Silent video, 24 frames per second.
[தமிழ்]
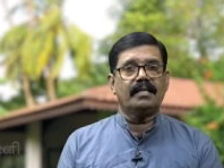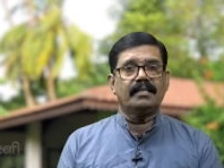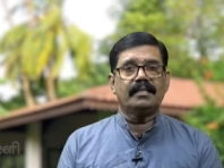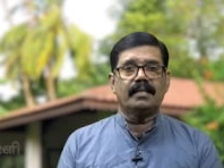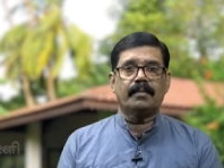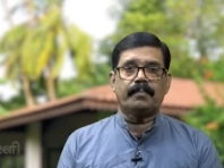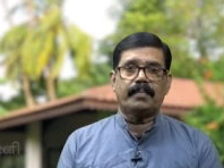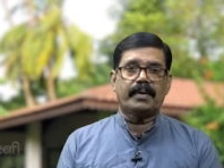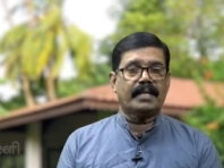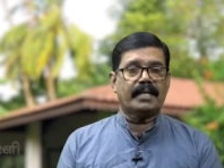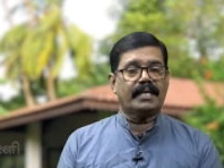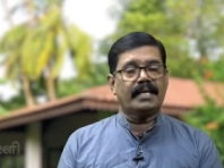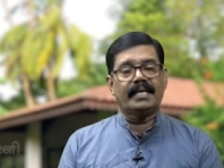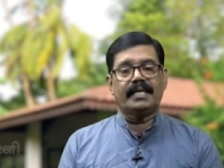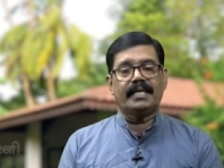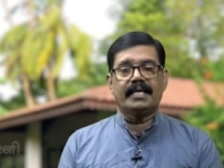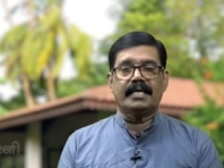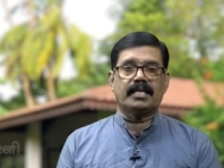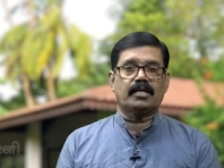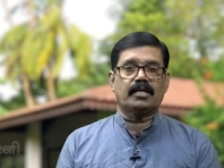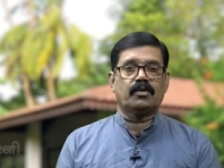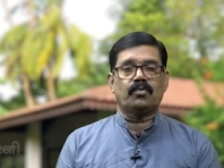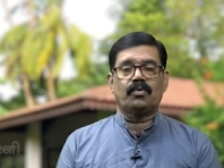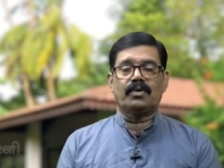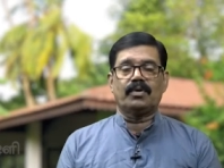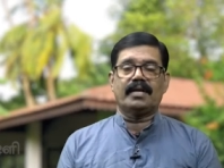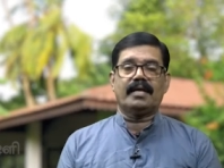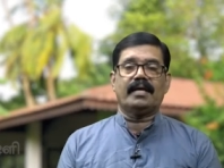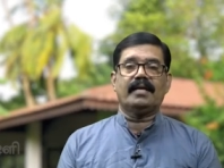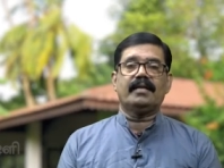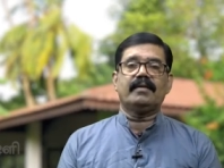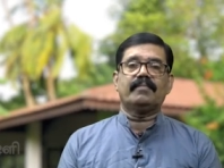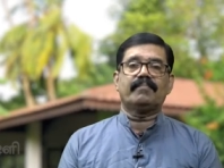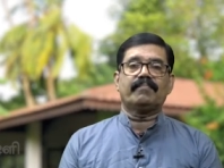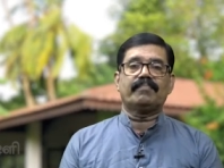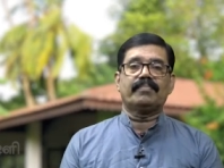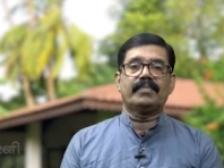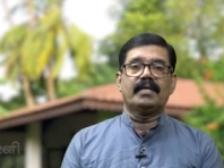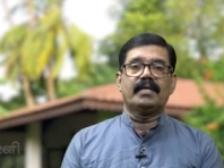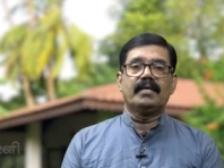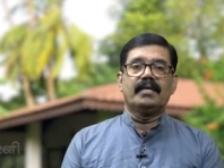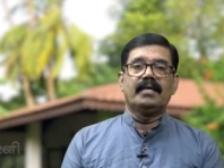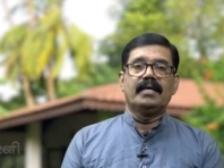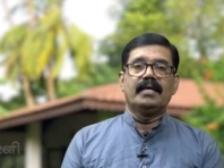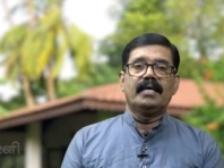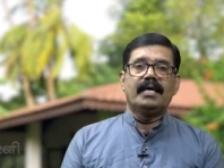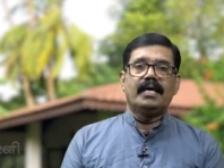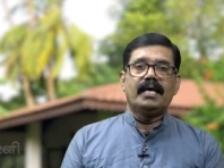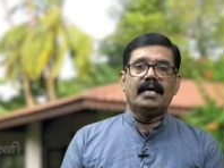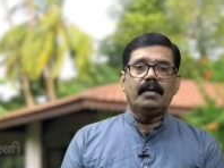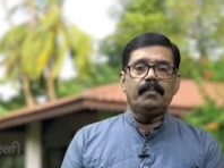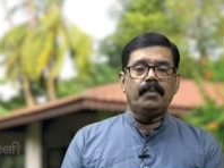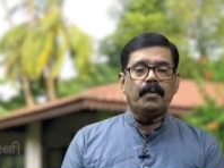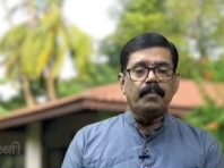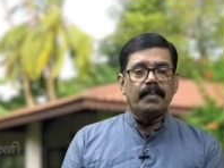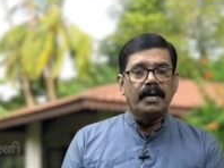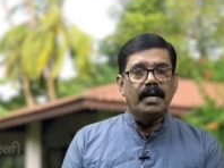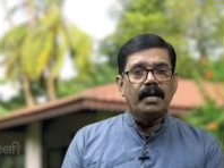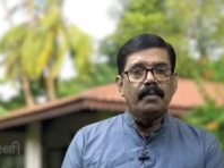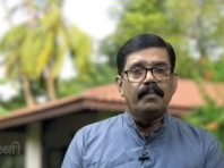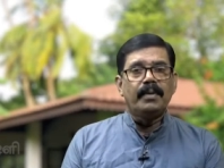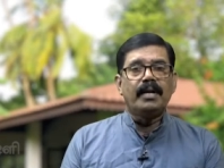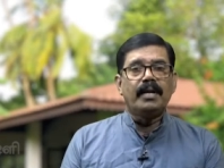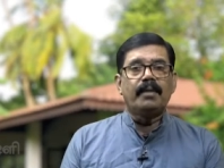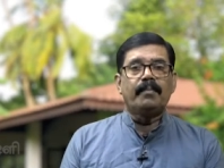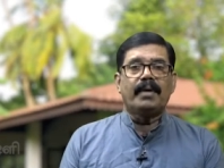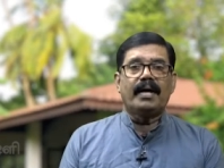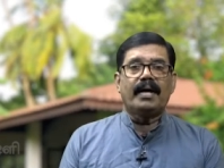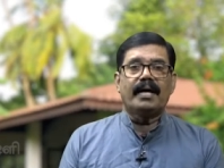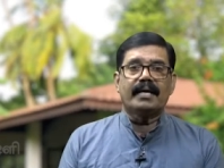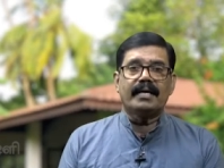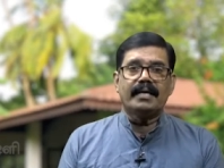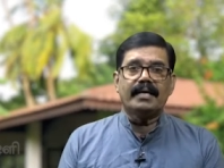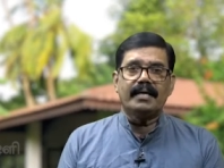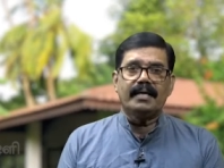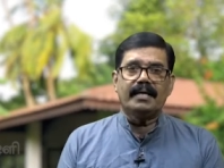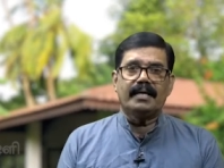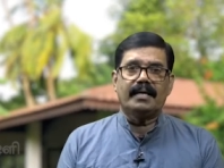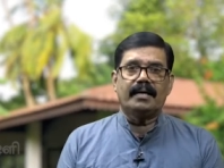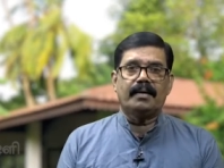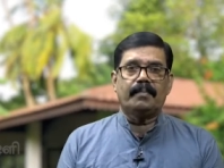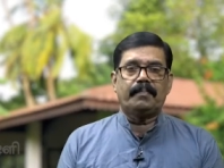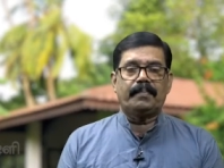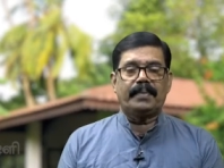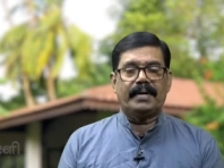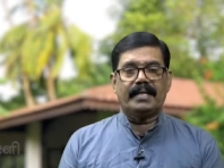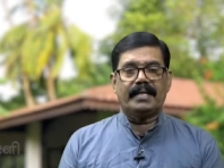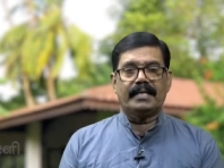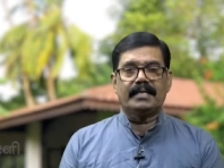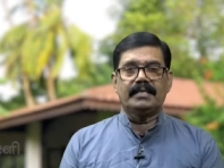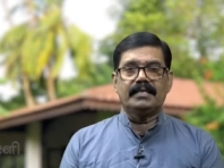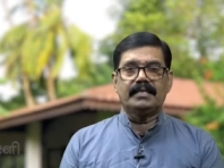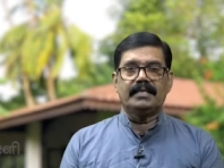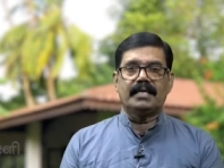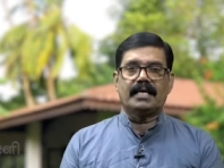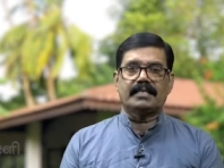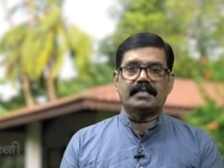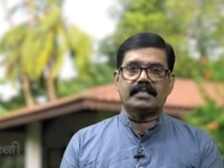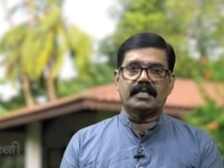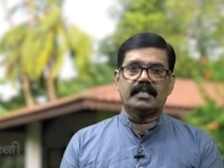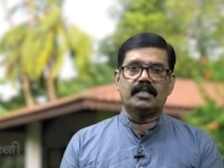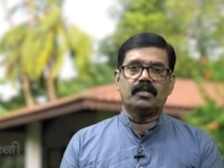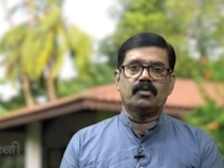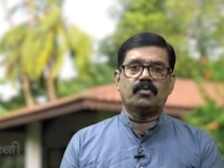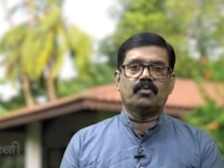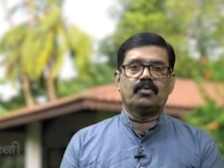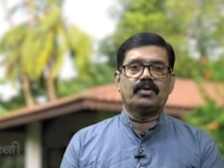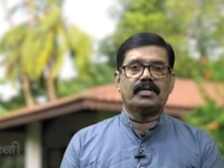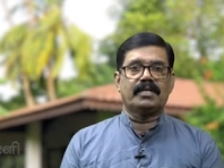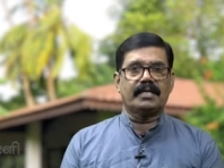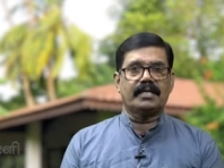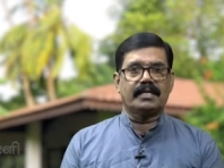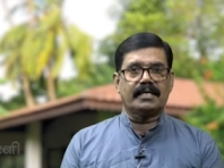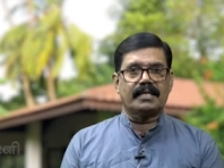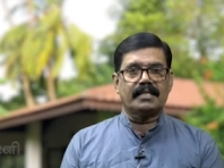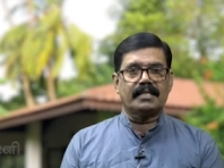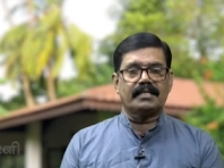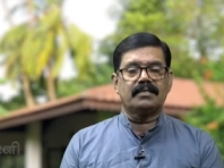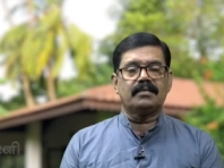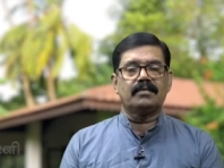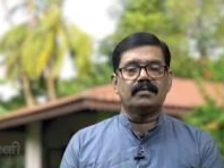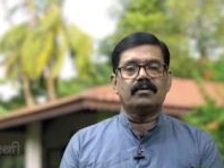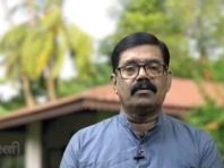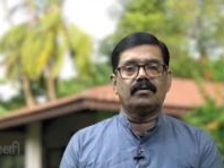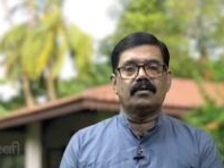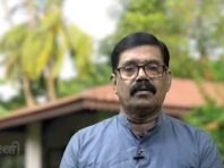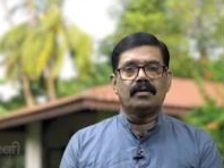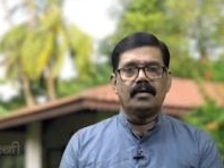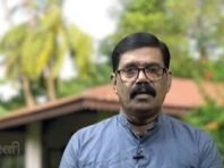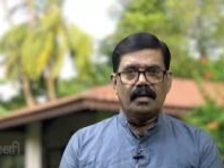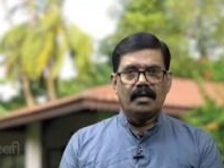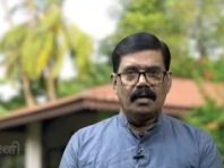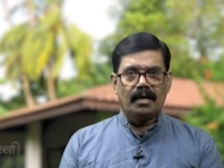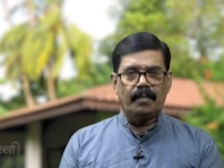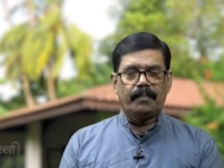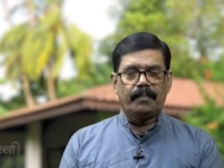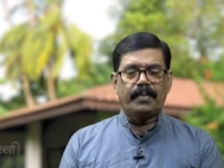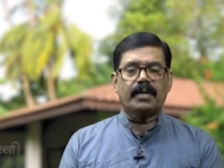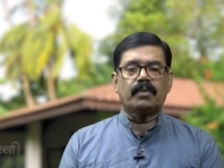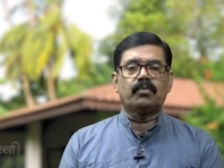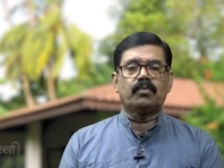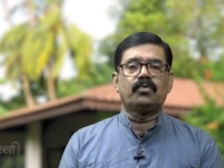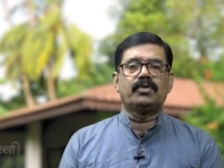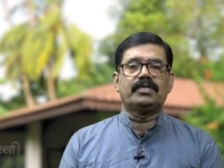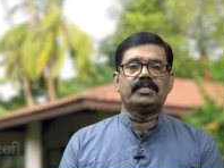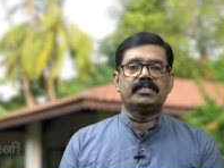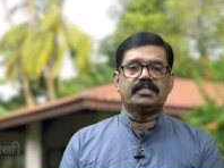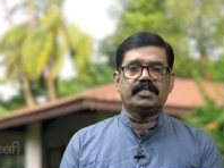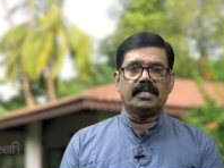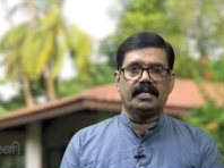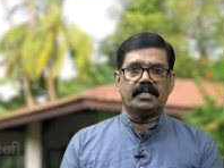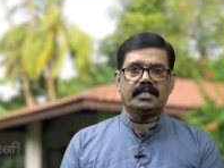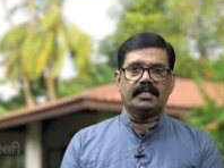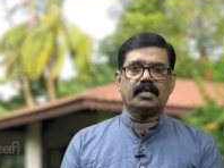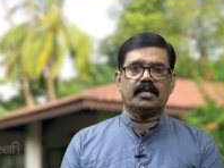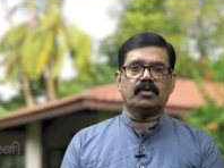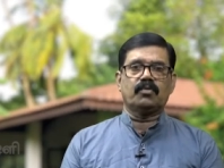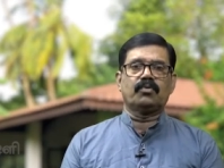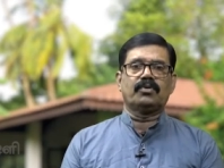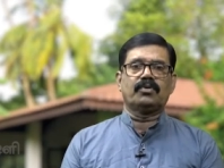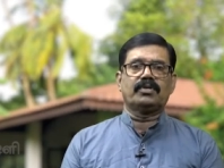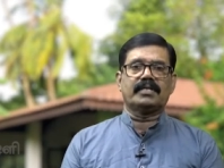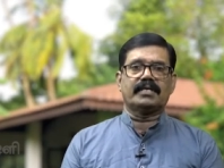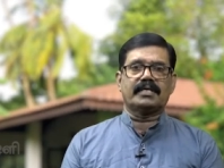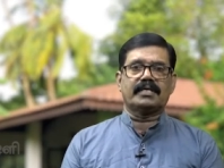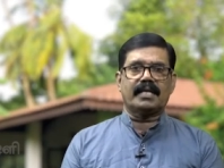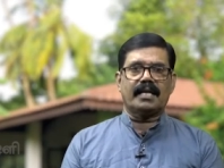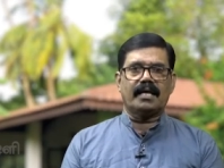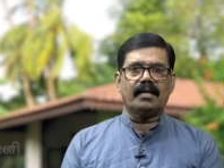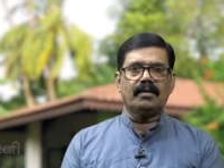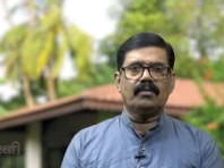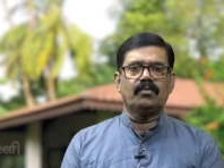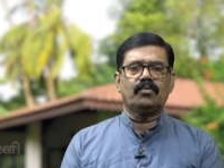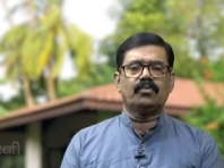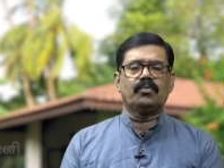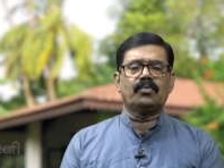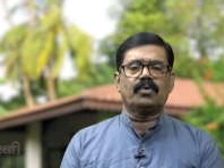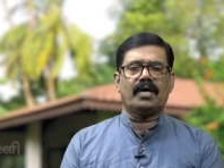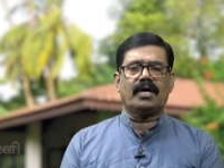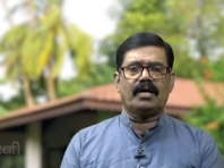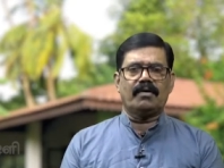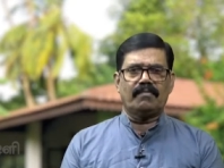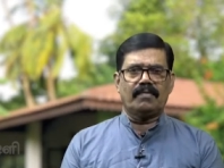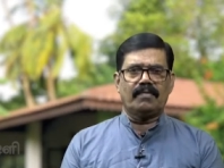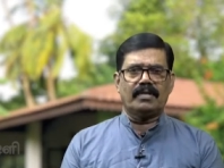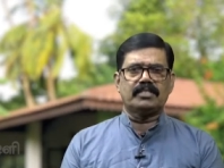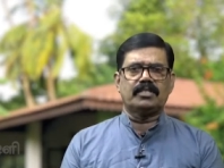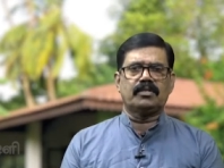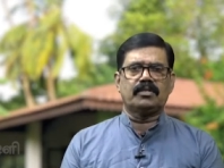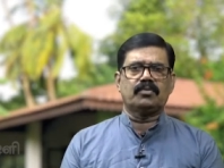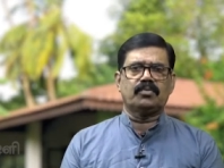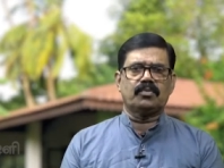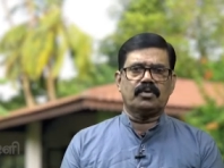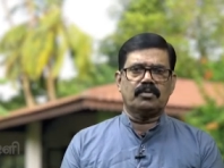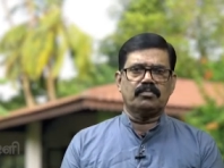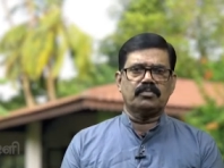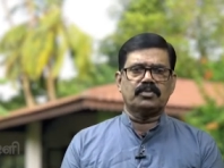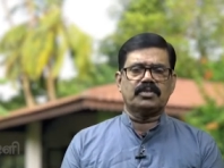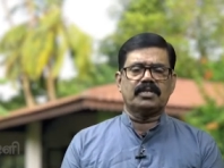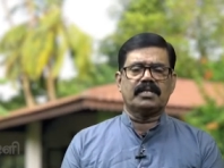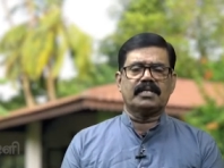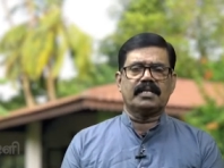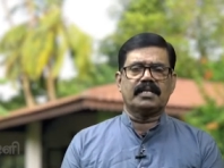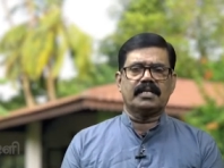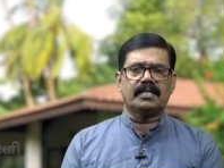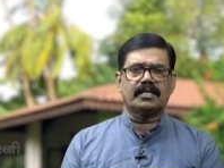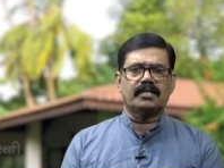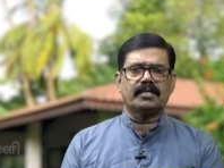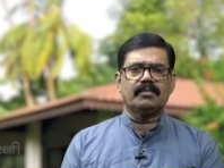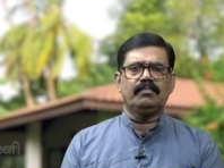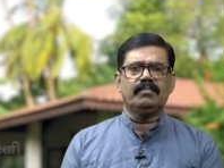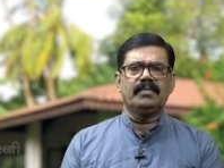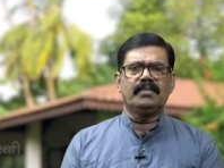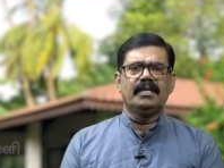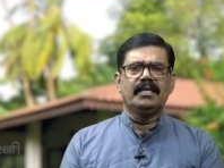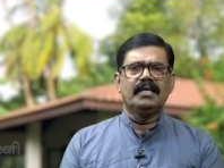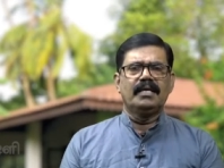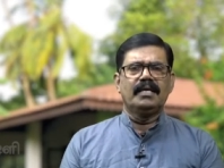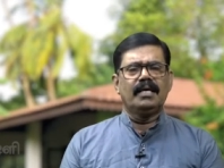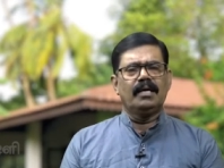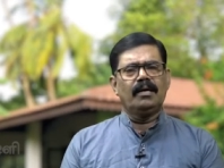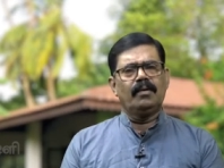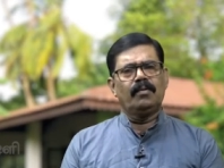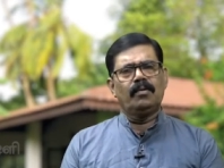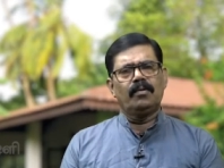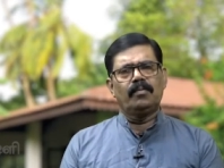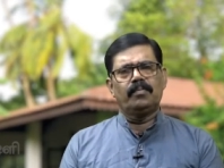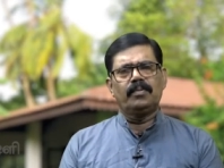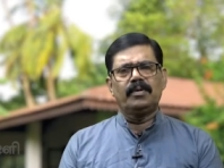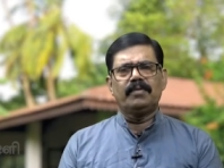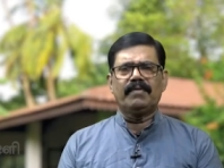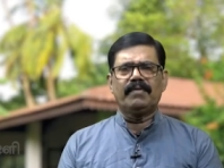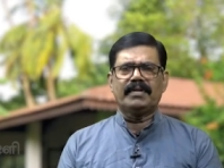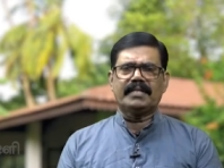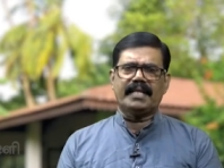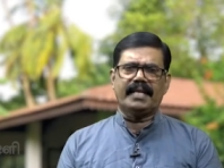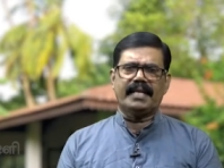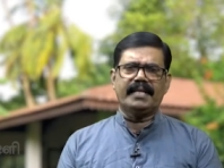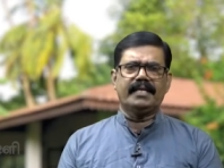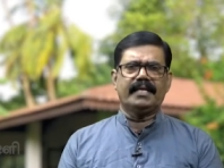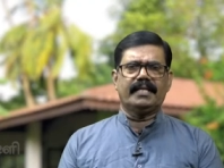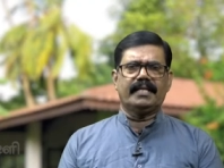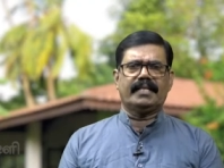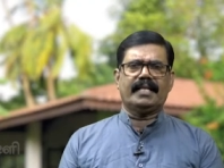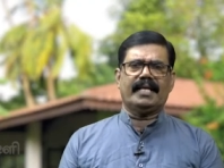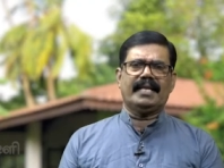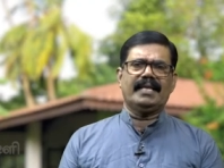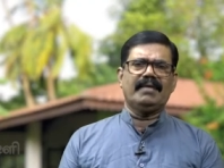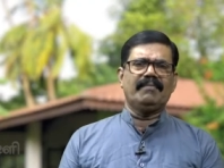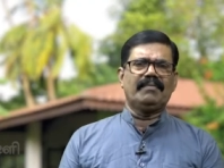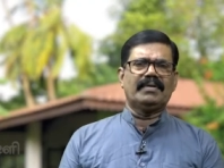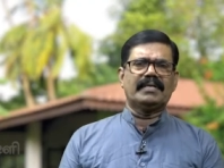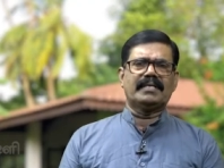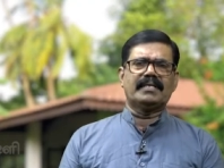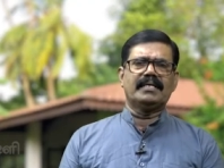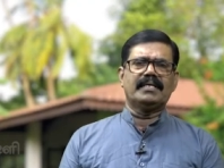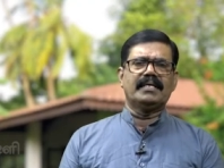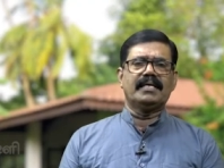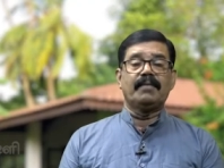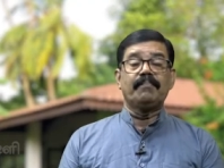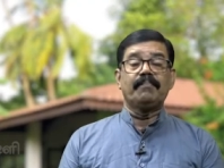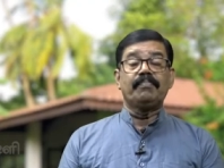அந்த படகிலே ஏறிக்கொண்டார் இப்போ மெல்ல மெல்லமாக படகு அசைந்து கொண்டிருக்கிறது படகு ஓட்டி செலுத்தி கொண்டிருக்கிறான் ஒரு காவலாசி தூரம் சென்றிருக்கும் இவர் தனியத்தானே இவருக்கு